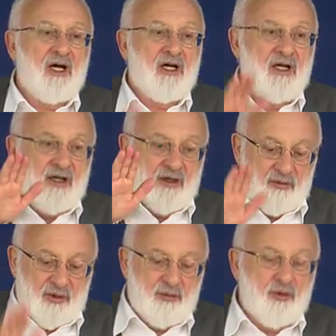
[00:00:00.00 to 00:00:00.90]
è
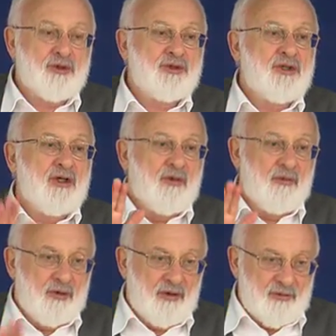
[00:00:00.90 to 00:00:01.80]
una domanda
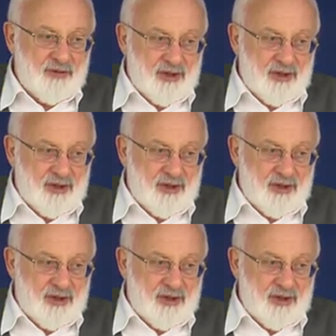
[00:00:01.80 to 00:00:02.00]
di